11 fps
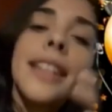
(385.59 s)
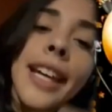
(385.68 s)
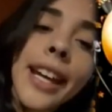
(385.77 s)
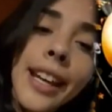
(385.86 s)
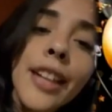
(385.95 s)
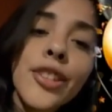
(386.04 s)

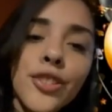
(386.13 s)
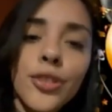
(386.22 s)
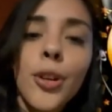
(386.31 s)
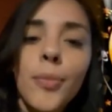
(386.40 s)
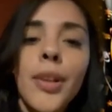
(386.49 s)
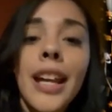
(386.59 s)
de Radios
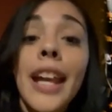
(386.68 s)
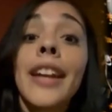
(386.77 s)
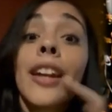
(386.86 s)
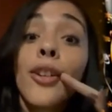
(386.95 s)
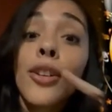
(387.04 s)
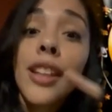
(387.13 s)
como Online,
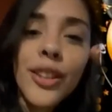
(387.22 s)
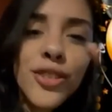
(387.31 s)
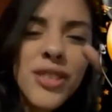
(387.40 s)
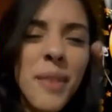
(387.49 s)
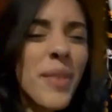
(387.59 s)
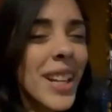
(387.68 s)
recordando
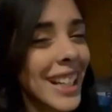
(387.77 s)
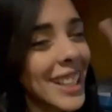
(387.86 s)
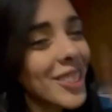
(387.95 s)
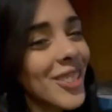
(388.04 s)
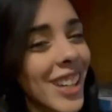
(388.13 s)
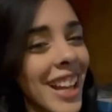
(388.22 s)
siempre que
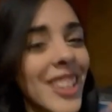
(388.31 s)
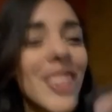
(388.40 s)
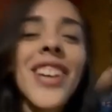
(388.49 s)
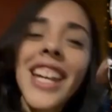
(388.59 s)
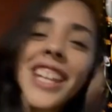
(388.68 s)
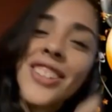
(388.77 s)
tu radio
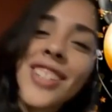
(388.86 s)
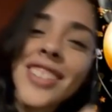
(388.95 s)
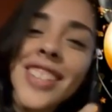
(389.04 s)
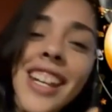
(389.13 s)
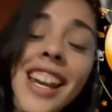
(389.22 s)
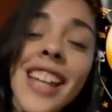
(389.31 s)
es
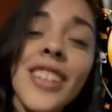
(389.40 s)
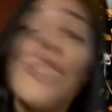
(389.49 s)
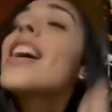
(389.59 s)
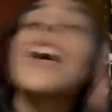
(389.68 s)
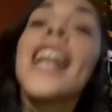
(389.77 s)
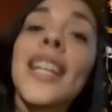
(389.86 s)
nuestra radio.
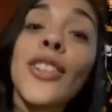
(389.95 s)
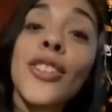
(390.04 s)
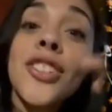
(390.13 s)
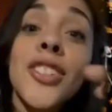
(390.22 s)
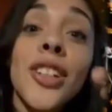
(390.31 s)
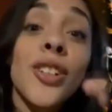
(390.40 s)

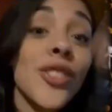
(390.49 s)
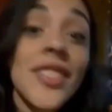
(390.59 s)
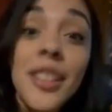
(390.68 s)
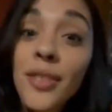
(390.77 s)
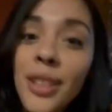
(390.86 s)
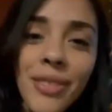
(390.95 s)
Entonces chicos,
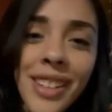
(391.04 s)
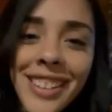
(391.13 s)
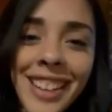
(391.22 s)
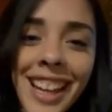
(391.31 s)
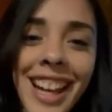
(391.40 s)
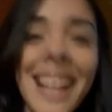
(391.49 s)
estamos de
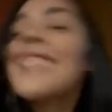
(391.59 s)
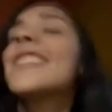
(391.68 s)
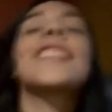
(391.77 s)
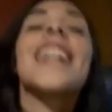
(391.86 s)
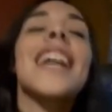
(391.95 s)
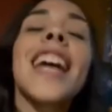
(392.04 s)
fiesta, así
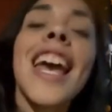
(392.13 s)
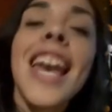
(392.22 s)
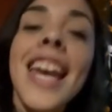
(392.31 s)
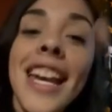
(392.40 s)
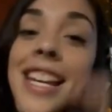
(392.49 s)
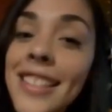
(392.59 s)
es que
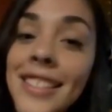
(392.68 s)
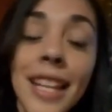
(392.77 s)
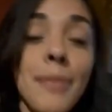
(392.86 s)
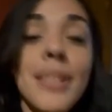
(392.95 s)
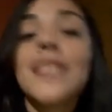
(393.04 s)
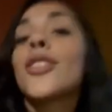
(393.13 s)
esta
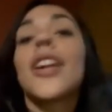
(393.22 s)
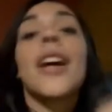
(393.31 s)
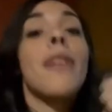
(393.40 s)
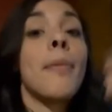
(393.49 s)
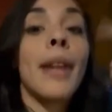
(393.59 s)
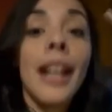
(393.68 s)
emisora
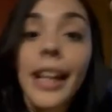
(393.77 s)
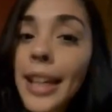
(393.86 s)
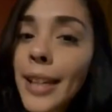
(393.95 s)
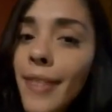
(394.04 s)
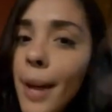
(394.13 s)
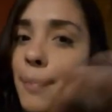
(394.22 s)
va para
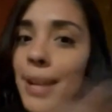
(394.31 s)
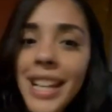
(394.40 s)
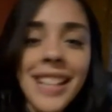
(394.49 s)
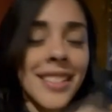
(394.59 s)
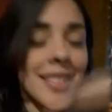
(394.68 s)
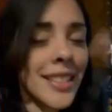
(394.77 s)
arriba,
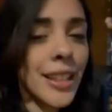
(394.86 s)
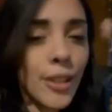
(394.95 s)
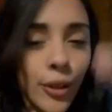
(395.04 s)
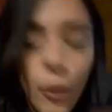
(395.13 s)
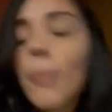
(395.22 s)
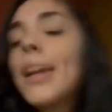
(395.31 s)
apenas es
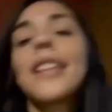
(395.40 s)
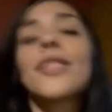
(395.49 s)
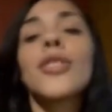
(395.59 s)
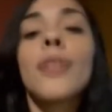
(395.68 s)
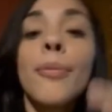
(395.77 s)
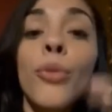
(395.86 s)
el
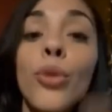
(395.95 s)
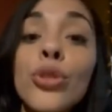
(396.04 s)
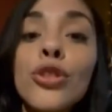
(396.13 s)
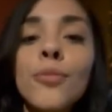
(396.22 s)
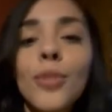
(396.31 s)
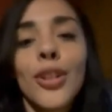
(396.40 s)
comienzo de
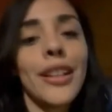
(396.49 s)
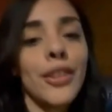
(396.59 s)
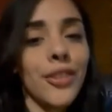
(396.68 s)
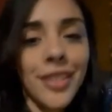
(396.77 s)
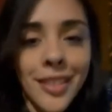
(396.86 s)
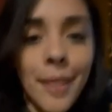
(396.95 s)
muchos
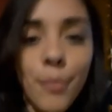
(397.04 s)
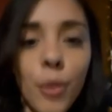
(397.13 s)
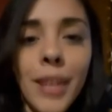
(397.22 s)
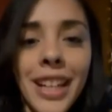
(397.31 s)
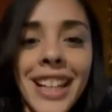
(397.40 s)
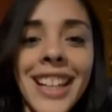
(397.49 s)
proyectos que están por
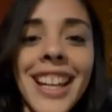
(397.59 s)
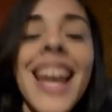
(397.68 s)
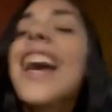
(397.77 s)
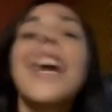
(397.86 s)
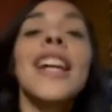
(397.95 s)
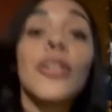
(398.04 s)
venir.
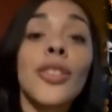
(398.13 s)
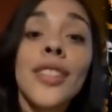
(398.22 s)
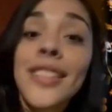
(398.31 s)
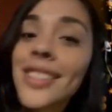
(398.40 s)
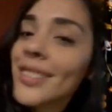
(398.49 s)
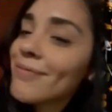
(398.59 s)
Entonces,